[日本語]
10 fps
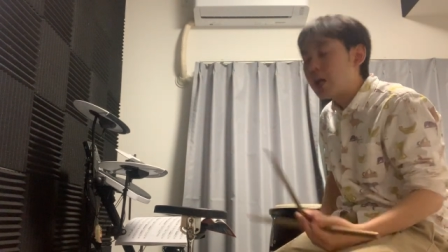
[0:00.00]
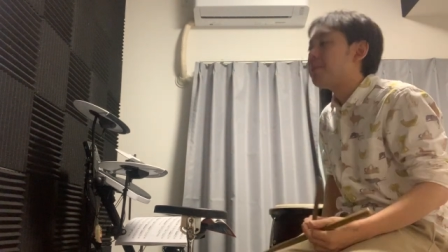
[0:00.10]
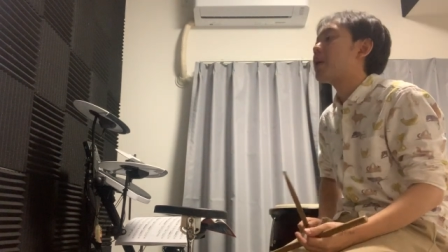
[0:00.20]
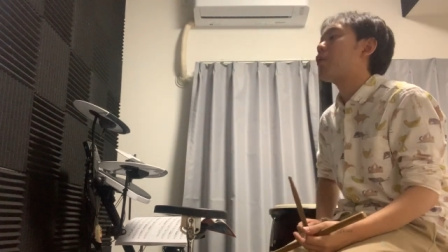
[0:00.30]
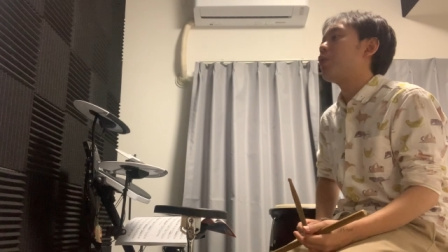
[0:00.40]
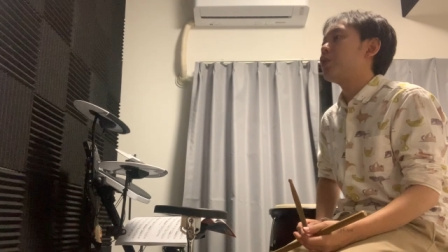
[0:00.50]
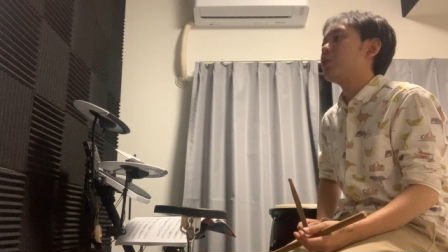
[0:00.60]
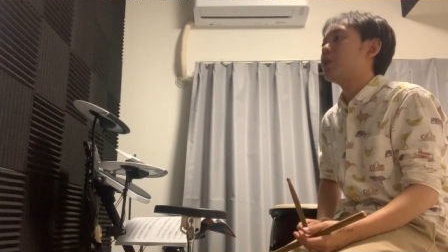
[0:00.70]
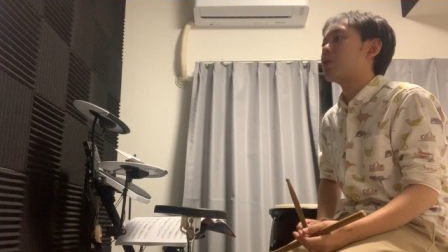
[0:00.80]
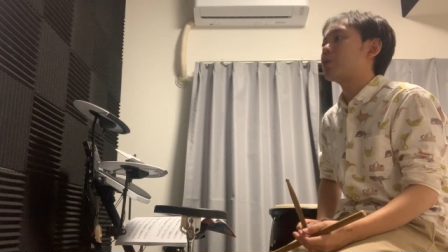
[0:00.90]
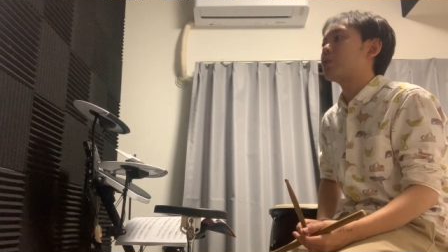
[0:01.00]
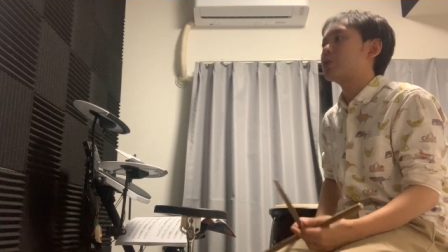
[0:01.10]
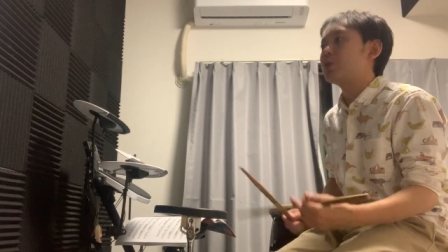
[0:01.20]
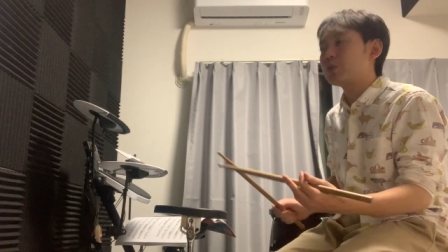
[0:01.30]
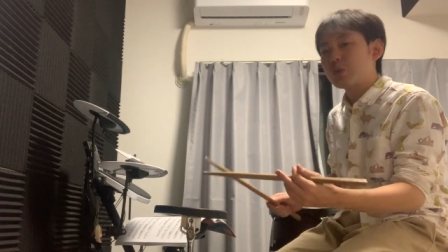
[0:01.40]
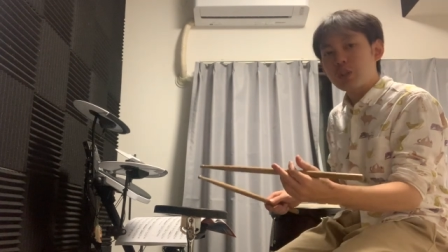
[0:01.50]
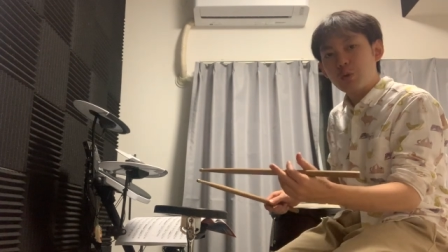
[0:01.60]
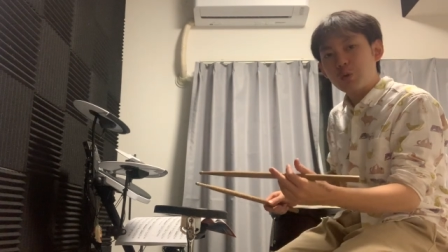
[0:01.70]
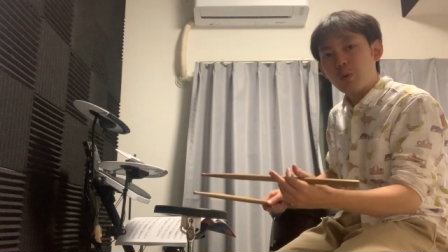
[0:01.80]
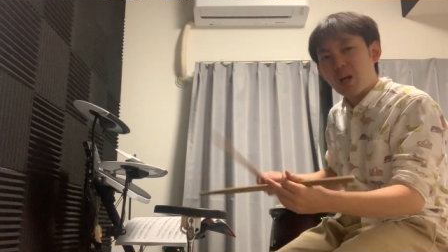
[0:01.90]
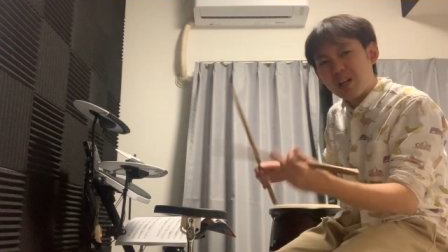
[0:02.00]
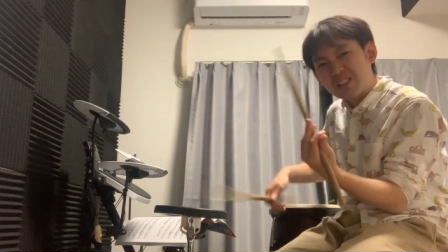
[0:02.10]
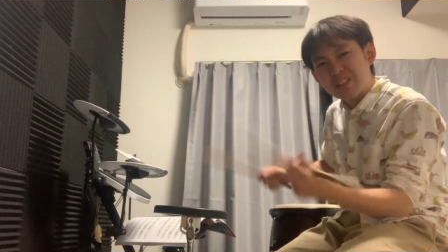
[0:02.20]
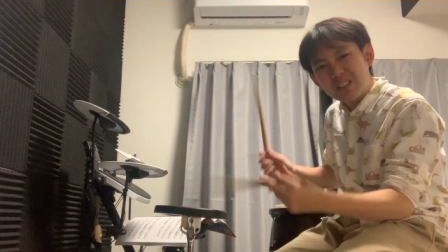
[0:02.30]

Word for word: まあ、こういうようなことをするときの音が、